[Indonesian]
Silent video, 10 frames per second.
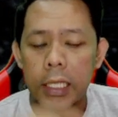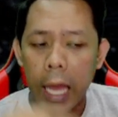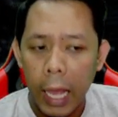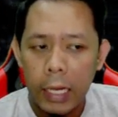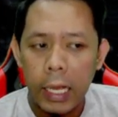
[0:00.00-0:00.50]

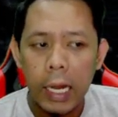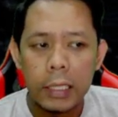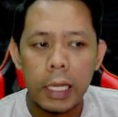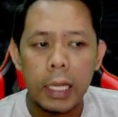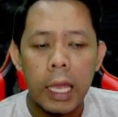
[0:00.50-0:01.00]
Silahkan
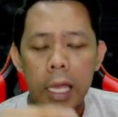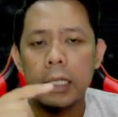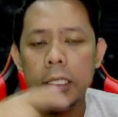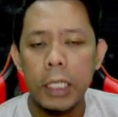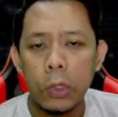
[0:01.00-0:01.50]
kalian cek
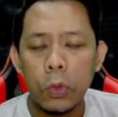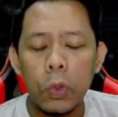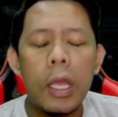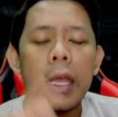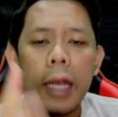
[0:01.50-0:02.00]
di situ.